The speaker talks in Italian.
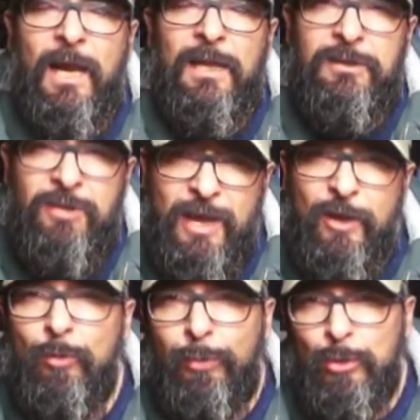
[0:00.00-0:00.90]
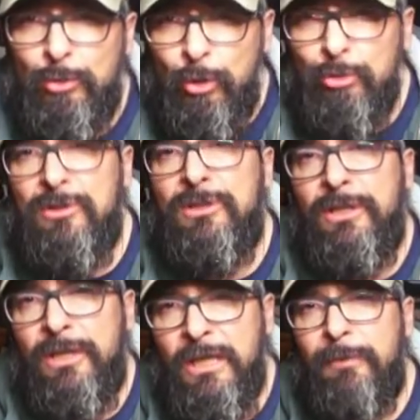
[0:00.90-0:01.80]
dei
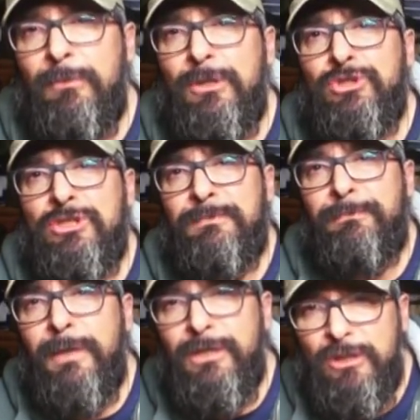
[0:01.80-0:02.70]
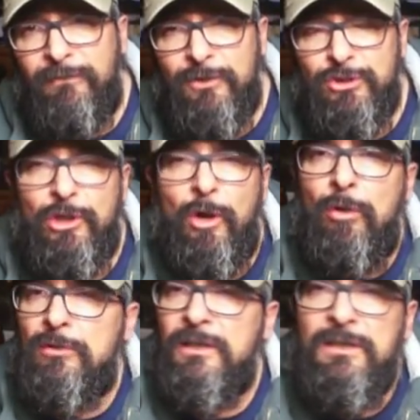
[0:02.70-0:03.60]
prodotti chimici specifici
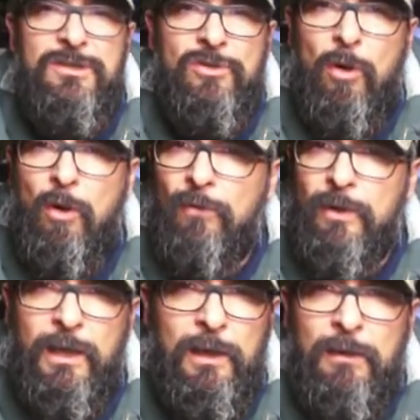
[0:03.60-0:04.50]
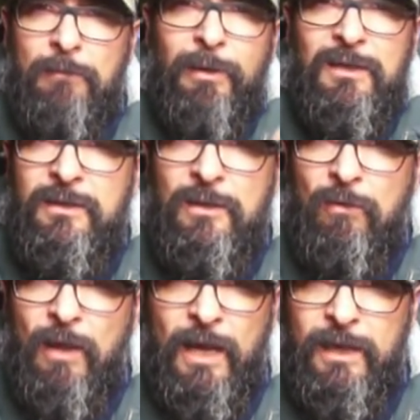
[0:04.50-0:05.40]
o degli scovoli
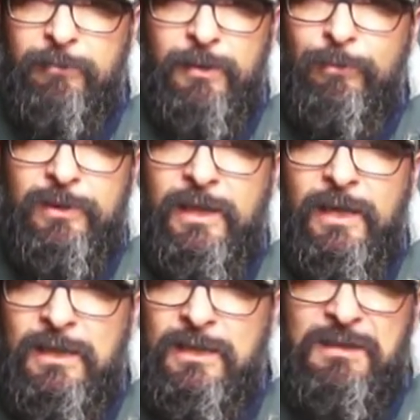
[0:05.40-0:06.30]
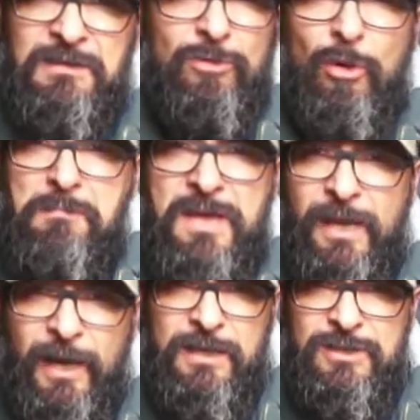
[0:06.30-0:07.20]
particolari per poter
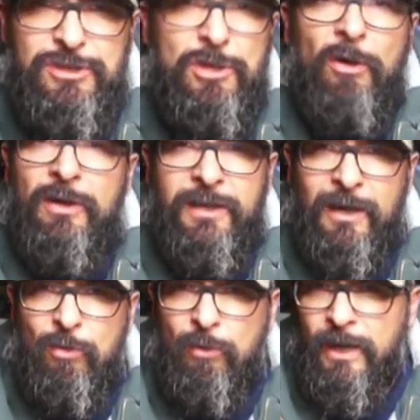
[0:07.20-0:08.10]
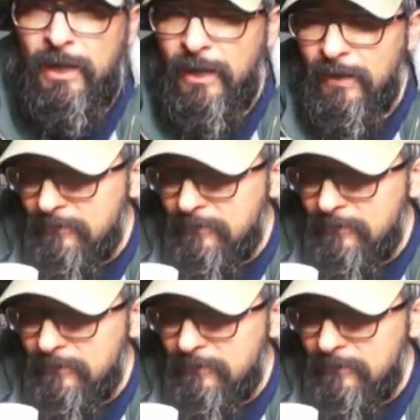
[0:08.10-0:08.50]
dormire sonni tranquilli.